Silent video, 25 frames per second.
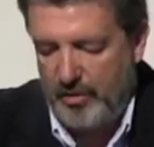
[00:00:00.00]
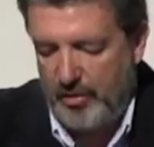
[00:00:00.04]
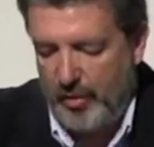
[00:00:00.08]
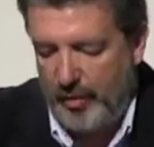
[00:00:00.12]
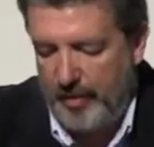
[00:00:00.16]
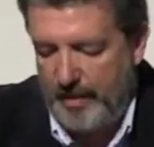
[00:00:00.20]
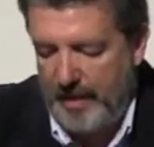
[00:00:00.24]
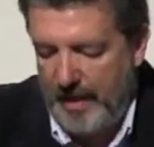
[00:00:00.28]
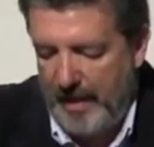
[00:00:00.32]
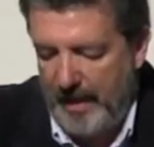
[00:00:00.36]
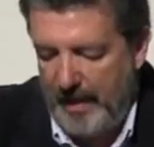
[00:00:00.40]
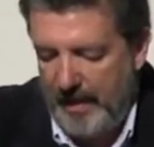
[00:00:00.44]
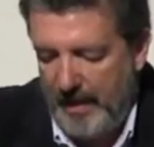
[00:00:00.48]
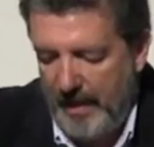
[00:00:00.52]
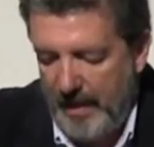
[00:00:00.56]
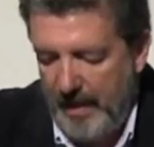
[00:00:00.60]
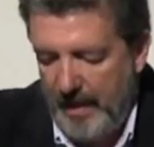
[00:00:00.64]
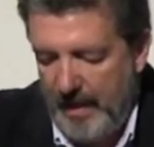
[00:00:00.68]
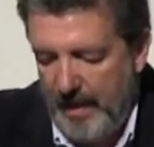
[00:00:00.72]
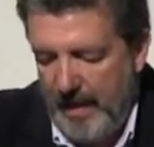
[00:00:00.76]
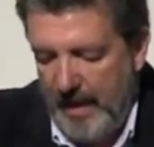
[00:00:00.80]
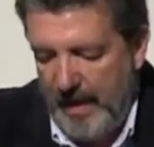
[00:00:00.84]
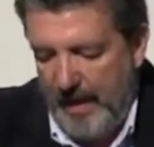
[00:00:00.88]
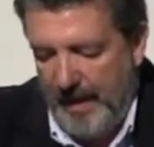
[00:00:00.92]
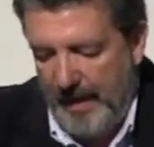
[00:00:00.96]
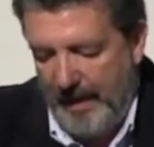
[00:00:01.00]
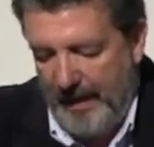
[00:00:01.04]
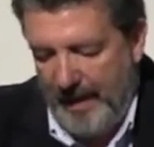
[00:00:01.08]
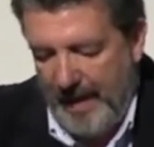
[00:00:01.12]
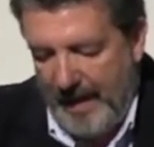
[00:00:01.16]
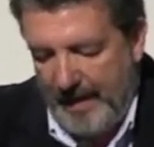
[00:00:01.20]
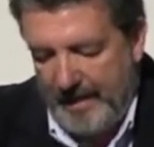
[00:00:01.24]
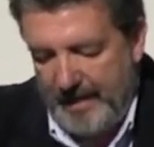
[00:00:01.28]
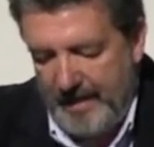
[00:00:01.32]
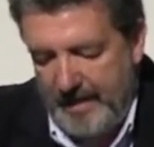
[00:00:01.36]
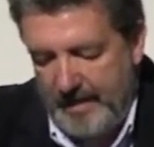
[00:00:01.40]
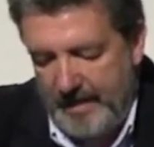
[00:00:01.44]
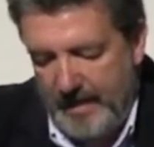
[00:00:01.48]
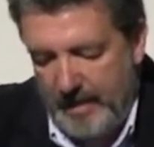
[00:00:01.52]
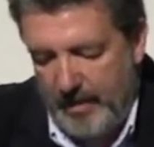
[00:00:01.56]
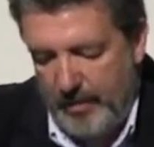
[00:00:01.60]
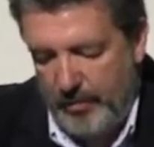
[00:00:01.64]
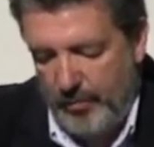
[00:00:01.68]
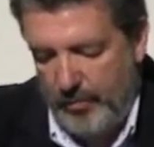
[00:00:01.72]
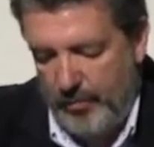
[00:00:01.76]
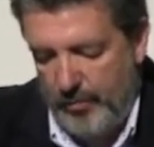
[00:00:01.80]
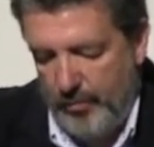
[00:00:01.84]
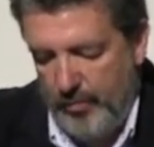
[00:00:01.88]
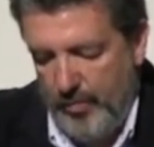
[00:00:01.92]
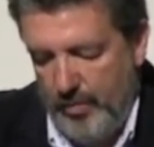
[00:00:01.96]
social
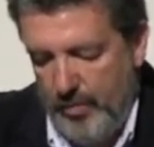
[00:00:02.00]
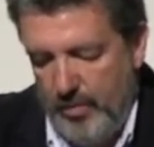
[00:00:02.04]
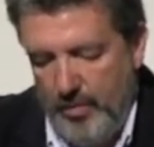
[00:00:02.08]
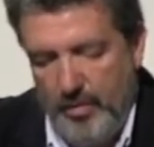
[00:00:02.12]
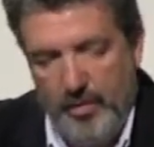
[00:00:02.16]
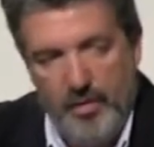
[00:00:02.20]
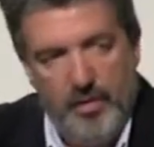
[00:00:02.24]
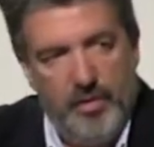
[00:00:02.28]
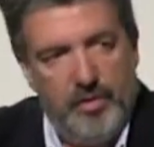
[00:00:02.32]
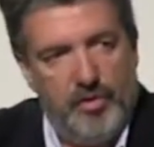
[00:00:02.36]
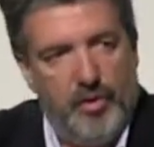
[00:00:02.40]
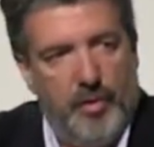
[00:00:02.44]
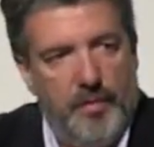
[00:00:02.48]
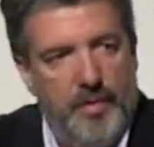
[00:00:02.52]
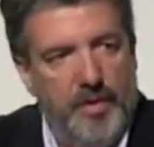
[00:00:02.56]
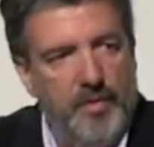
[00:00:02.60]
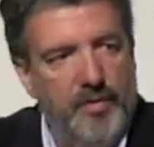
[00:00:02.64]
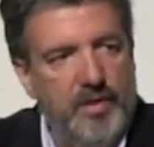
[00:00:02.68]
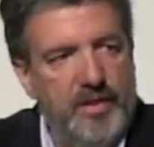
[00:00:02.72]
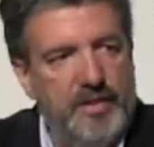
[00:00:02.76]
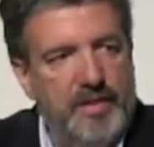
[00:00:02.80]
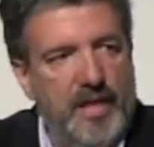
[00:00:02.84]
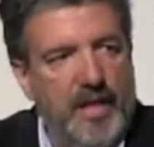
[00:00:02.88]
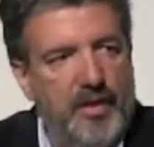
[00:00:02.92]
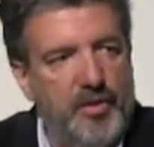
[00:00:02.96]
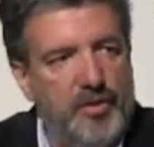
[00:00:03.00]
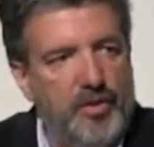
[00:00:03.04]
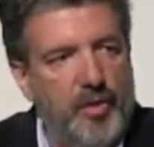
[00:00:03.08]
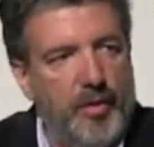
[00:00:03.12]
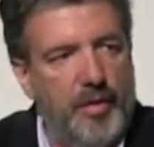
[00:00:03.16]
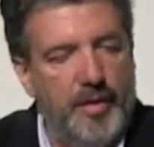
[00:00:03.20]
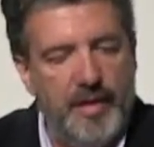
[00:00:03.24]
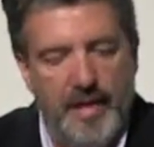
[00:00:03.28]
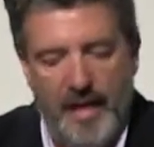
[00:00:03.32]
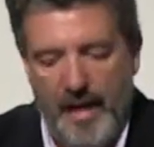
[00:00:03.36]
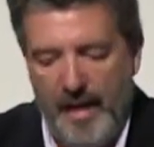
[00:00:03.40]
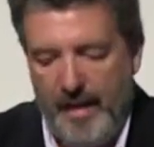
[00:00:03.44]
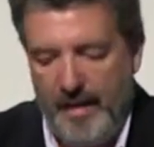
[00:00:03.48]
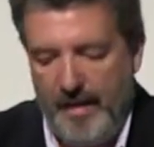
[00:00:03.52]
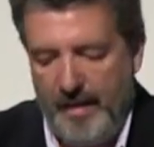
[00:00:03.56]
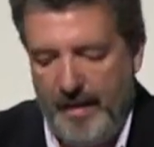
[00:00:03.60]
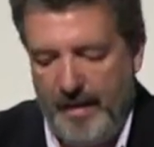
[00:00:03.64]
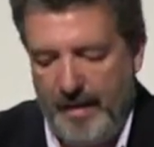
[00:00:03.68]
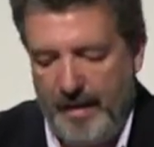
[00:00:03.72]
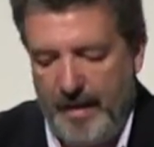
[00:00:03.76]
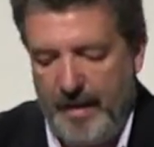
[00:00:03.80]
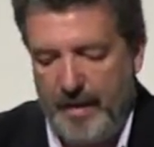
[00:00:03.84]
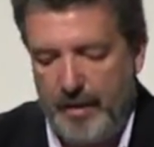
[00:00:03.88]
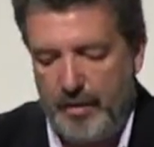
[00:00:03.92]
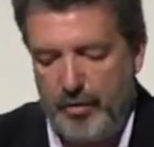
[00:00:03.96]
raquítico, sobre un Estado social
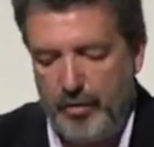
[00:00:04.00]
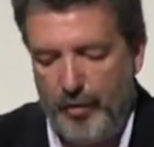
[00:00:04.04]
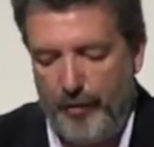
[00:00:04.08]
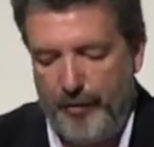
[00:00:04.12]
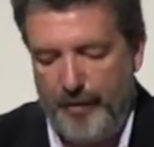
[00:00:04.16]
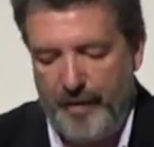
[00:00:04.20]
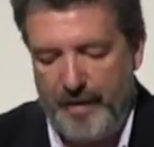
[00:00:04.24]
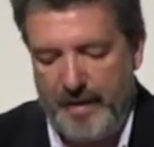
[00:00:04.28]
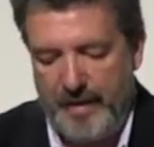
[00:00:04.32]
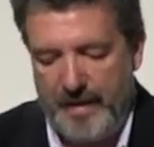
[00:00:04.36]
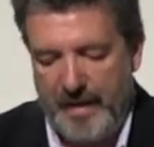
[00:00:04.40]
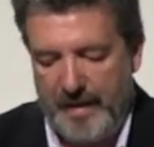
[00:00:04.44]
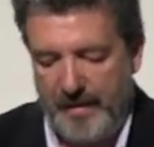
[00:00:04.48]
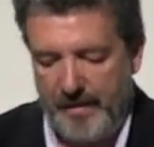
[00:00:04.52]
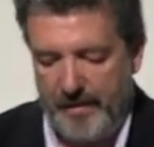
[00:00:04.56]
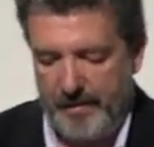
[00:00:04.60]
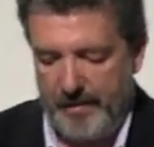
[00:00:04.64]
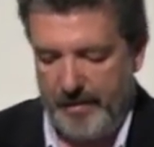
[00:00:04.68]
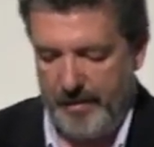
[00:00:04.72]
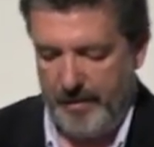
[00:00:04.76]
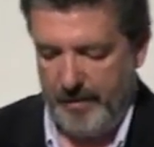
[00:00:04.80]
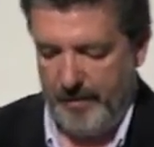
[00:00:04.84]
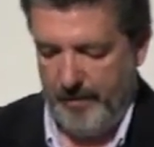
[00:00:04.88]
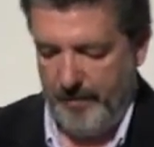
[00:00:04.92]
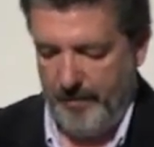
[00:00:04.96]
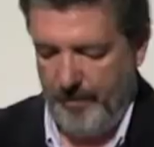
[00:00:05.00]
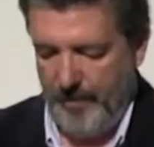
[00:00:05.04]
insuficiente.